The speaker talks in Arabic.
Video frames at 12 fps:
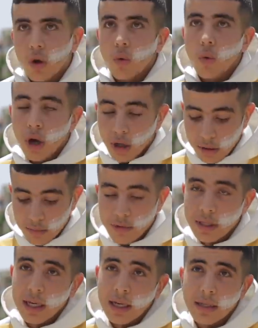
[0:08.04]
هو
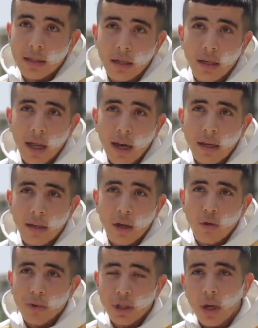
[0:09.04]
ملي سقسيت عليه العائله
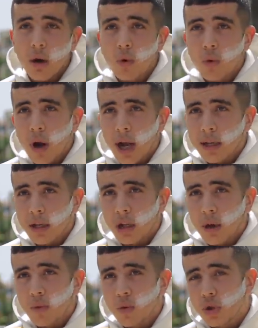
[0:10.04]
ديالو ماشي اول واحد لا
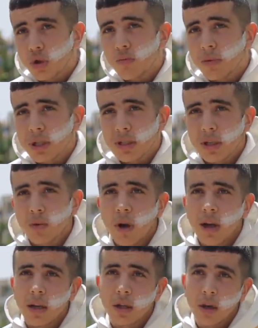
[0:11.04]
يضرب من وجهه ماشي ثاني
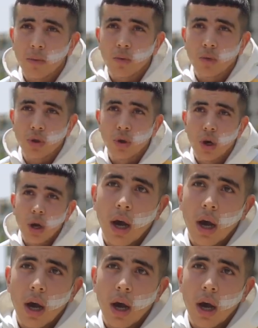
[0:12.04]
واحد لا يضرب من وجهه